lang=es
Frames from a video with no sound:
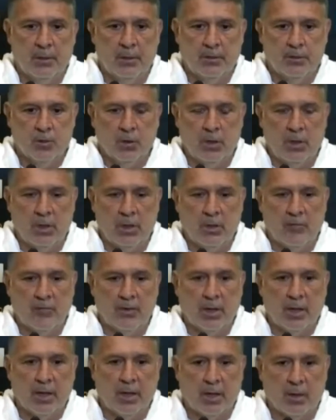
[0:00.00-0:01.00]

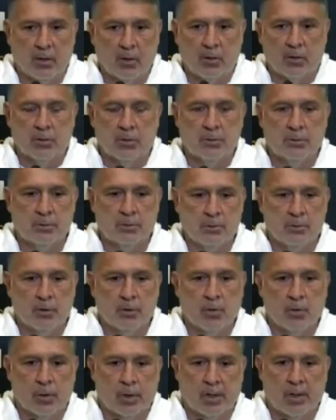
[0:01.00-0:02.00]
solidificar con,
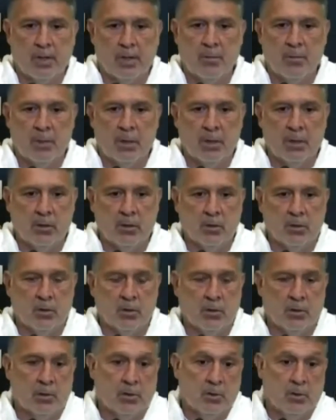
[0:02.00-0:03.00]
con
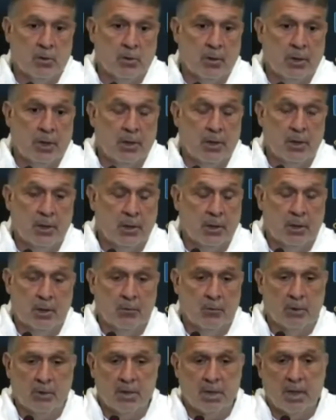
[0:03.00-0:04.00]
rendimiento este,
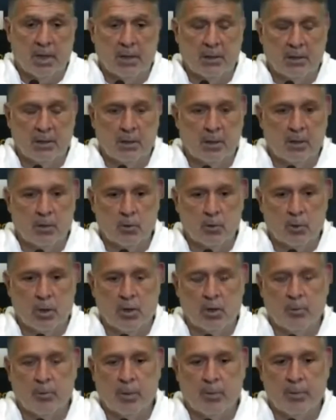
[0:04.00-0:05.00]
nuestra candidatura en los
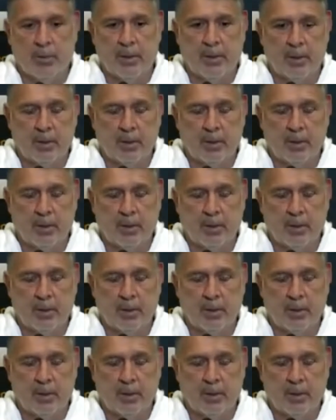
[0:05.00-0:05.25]
papeles.